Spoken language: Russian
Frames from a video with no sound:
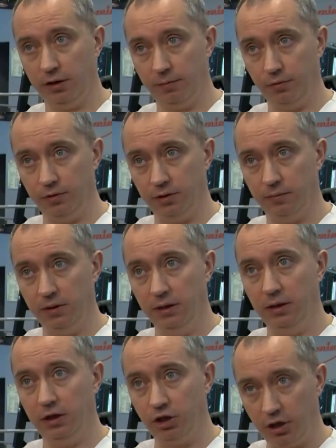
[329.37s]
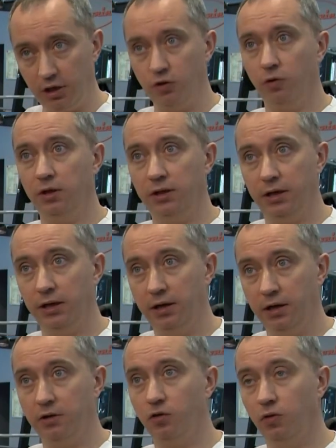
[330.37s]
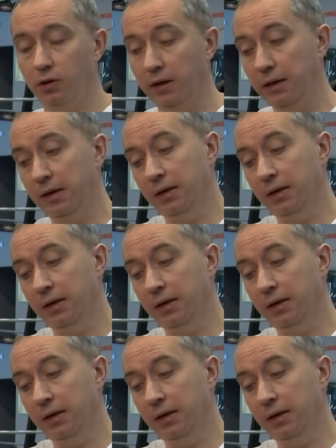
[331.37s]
допустим, это же расход энергии, расход.